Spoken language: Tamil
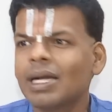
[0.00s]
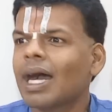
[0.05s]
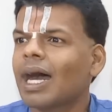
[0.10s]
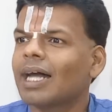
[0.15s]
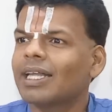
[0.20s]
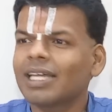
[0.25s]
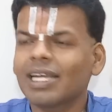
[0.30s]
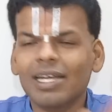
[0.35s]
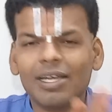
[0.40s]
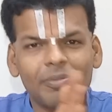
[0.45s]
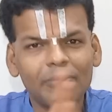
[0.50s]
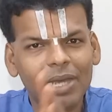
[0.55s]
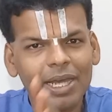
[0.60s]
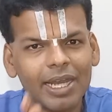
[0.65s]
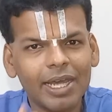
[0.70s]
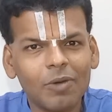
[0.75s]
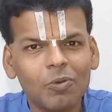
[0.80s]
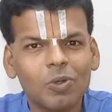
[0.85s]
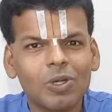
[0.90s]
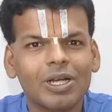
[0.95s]
அதற்கு
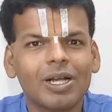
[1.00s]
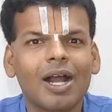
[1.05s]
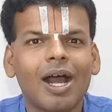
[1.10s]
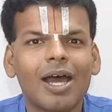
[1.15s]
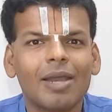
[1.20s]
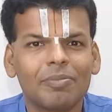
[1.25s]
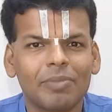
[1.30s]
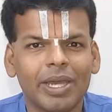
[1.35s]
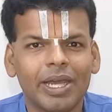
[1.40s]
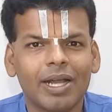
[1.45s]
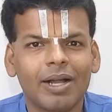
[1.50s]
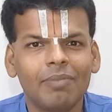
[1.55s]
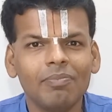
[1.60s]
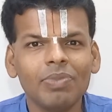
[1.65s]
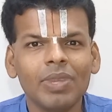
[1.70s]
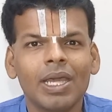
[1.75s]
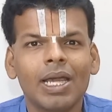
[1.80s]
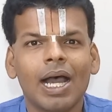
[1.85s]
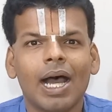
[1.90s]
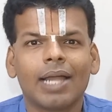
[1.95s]
மேலே ஒரு கார்மேகம்
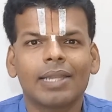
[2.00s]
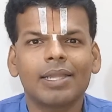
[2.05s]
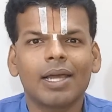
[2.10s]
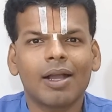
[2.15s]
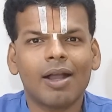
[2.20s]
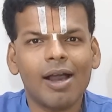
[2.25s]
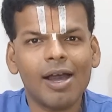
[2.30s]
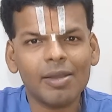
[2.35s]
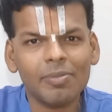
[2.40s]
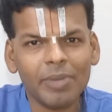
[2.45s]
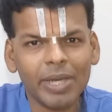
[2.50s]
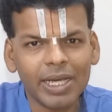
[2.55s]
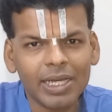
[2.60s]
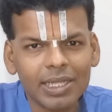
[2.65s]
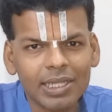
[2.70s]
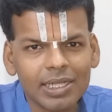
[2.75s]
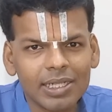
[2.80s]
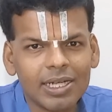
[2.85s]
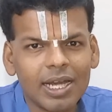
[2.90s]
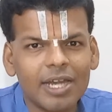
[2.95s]
அந்த
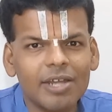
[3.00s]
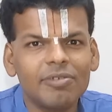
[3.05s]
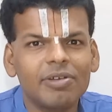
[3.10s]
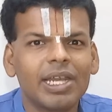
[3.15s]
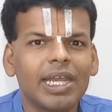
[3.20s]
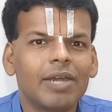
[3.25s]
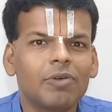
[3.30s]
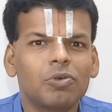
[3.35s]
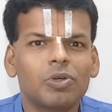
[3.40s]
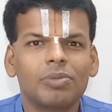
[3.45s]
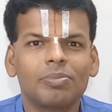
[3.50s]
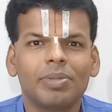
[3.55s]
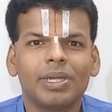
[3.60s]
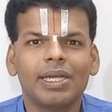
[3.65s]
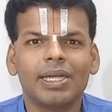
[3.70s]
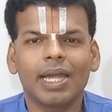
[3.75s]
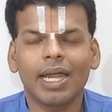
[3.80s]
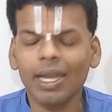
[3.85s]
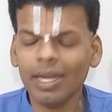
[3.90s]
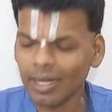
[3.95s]
கார்மேகத்துக்கு நடுவிலே ஒரு
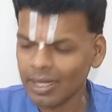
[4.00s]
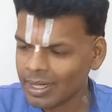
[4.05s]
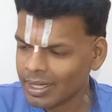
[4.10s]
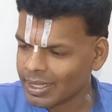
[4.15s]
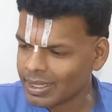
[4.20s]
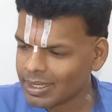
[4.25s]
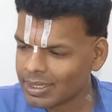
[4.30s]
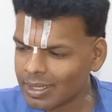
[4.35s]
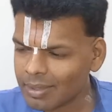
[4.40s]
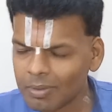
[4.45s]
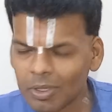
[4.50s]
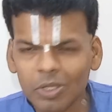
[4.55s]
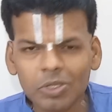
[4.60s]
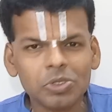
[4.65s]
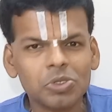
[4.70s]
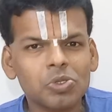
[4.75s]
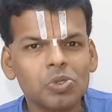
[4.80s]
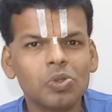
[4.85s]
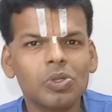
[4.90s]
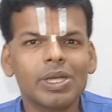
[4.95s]
மின்னல் இந்த பக்கம்
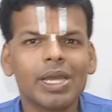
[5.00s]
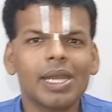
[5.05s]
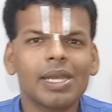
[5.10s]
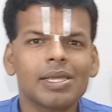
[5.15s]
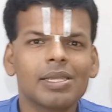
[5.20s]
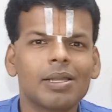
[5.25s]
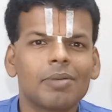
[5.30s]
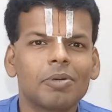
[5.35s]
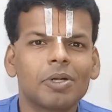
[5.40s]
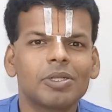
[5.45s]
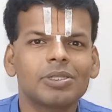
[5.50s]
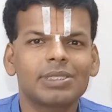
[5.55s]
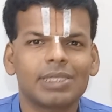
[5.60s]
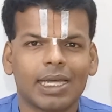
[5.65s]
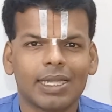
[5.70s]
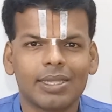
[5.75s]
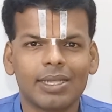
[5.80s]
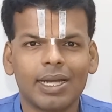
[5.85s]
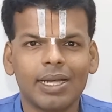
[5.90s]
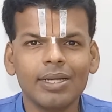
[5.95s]
சூரியன் இந்த பக்கம்
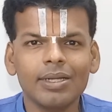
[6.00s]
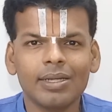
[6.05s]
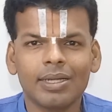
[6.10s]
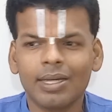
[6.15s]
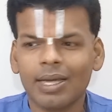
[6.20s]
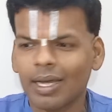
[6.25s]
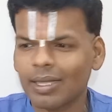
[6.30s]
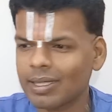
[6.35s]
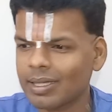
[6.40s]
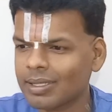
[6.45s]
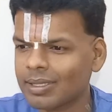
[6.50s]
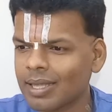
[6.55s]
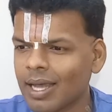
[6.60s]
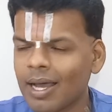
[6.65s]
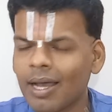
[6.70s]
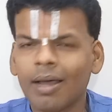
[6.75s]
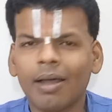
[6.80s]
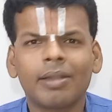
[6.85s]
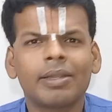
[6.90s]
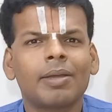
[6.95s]
சந்திரன் அந்த தா
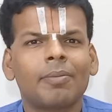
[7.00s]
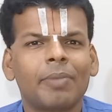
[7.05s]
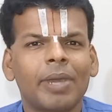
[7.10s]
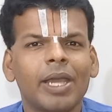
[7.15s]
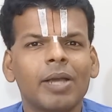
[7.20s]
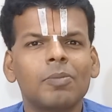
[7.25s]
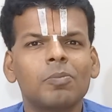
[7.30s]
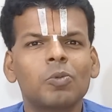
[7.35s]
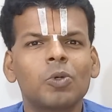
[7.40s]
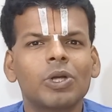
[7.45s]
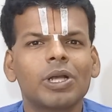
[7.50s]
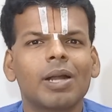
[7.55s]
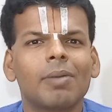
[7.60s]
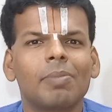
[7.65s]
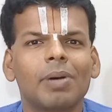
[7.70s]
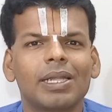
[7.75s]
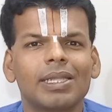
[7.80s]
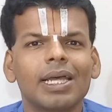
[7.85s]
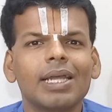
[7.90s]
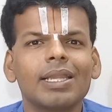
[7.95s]
அந்த மேகம் முழுக்க
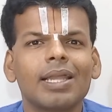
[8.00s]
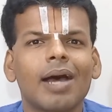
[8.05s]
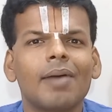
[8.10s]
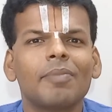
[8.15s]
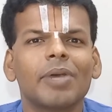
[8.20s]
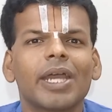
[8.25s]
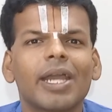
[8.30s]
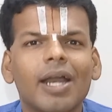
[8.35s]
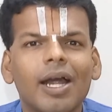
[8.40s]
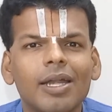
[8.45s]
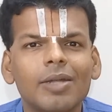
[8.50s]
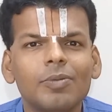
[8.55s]
பார்த்தா தாமரை காடு